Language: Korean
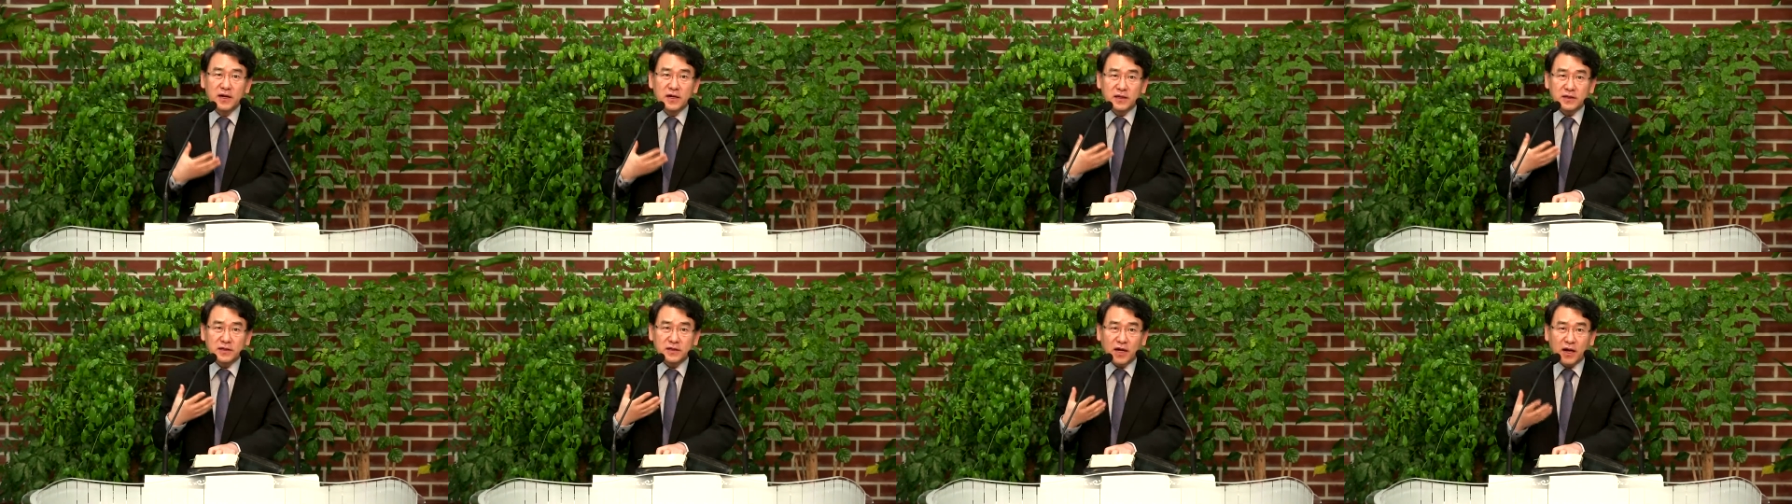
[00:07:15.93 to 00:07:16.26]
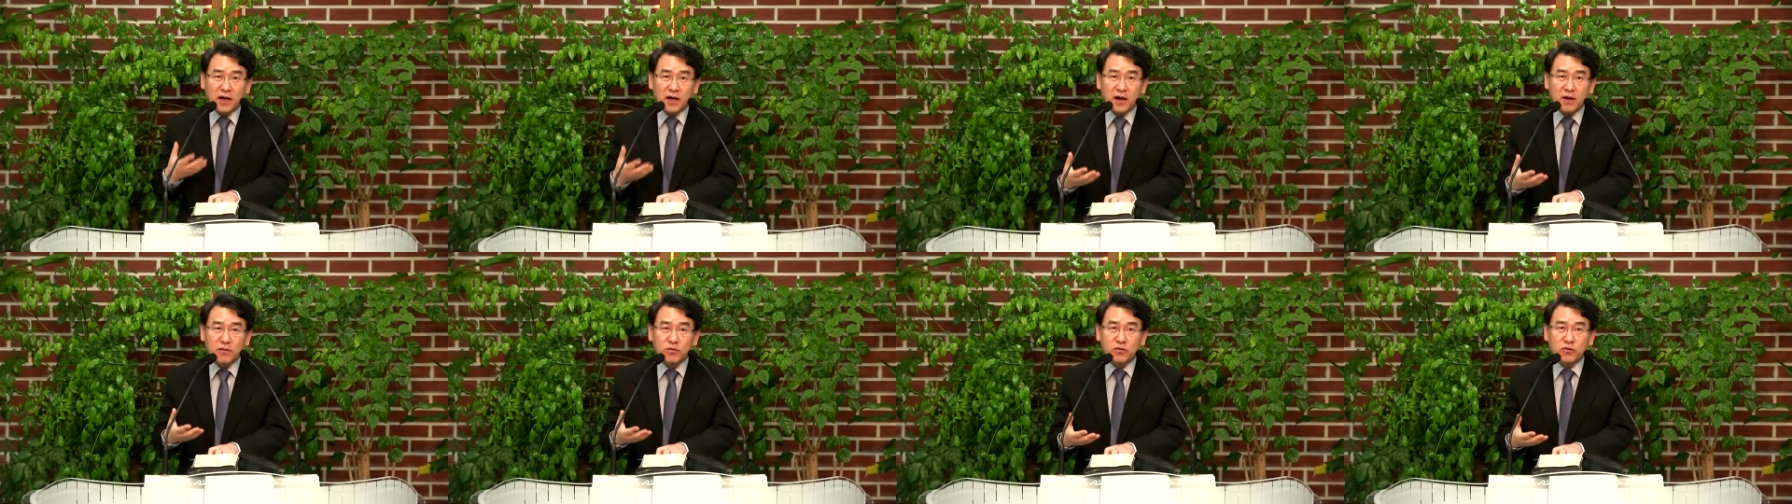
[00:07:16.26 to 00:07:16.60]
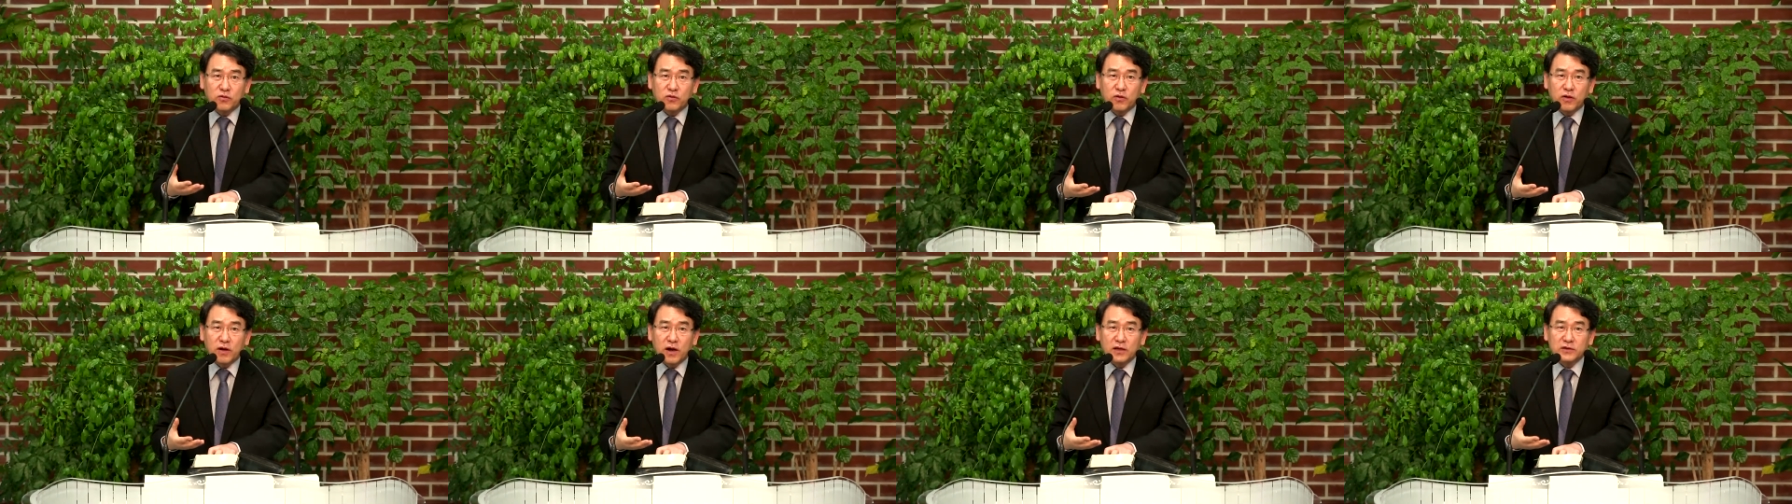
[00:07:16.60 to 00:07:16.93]

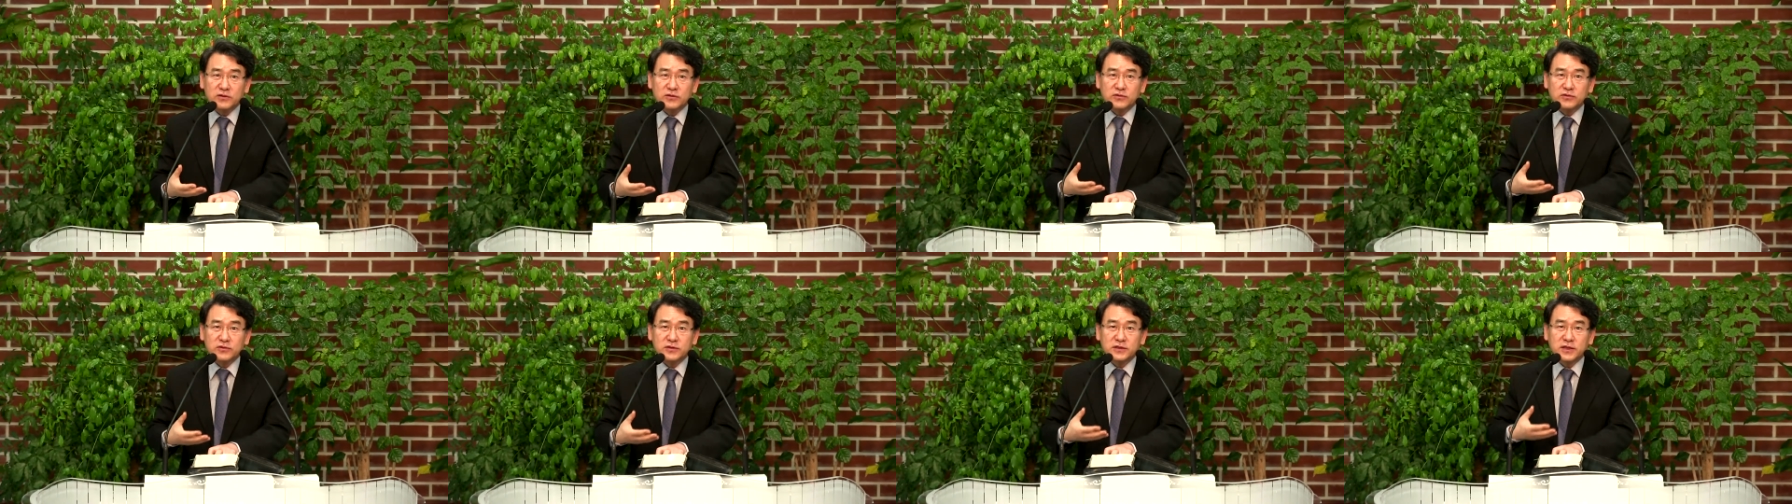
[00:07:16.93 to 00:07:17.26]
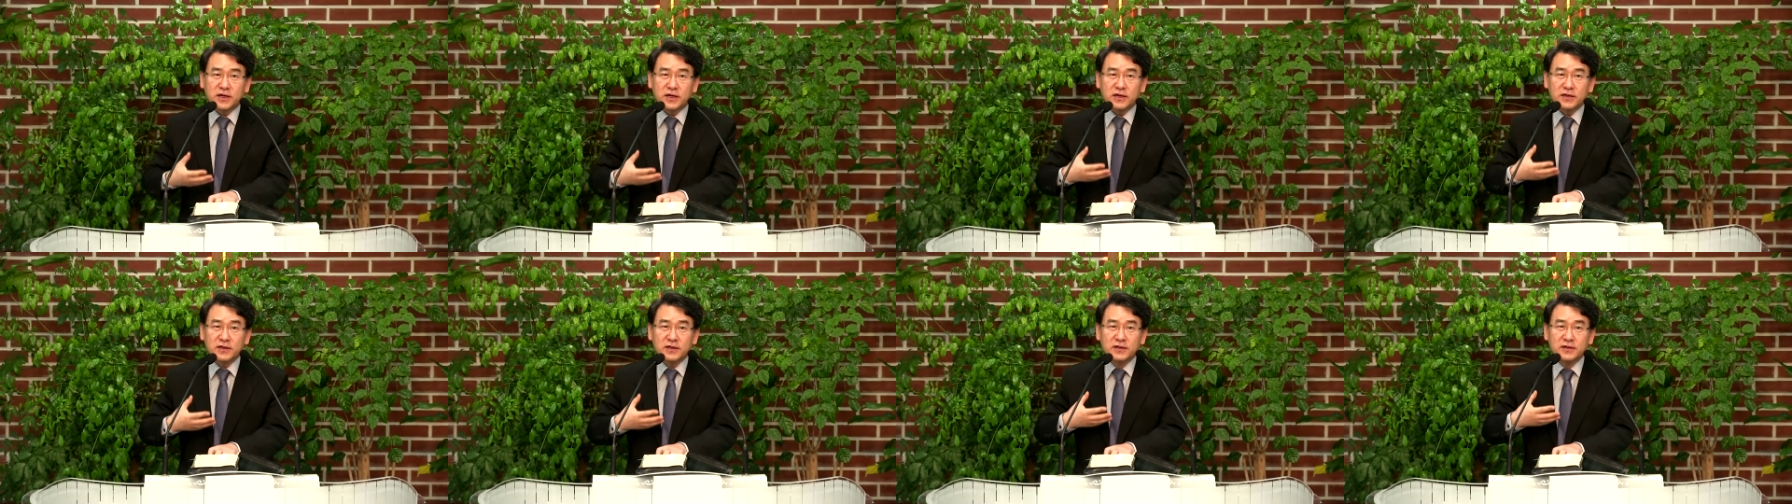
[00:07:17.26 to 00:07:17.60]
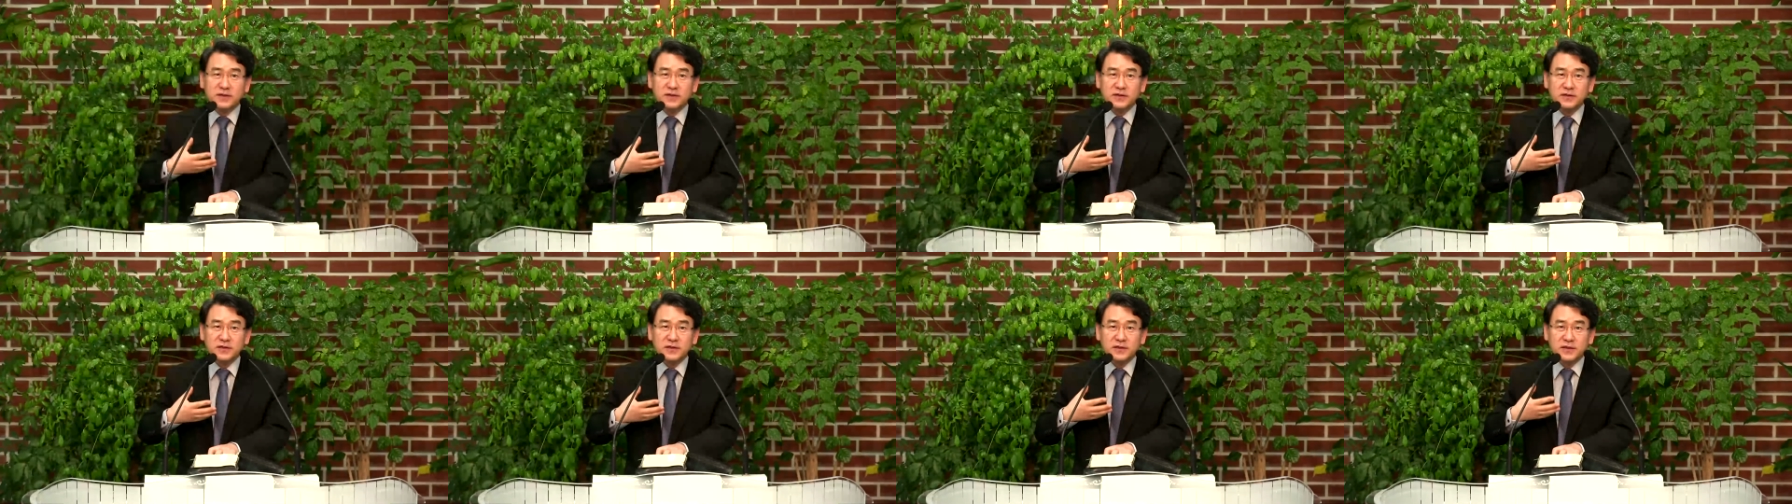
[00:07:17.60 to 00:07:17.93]
따갑고 아주 그냥
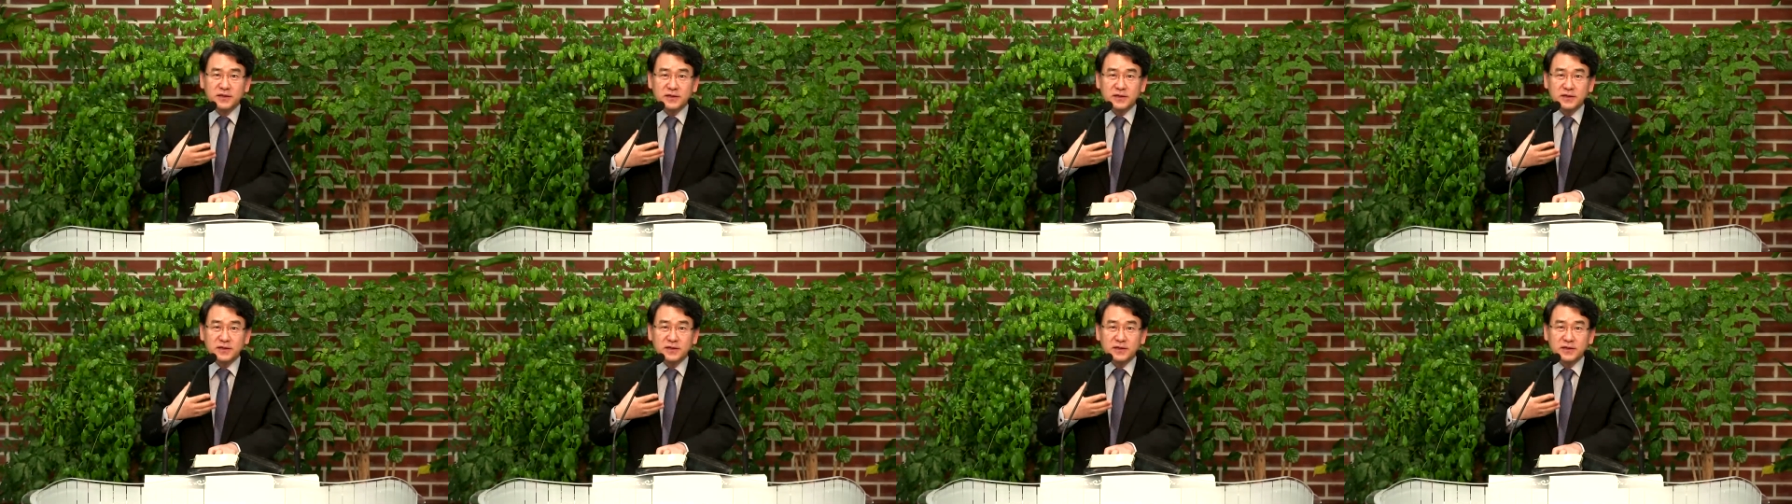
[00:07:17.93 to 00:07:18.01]
어?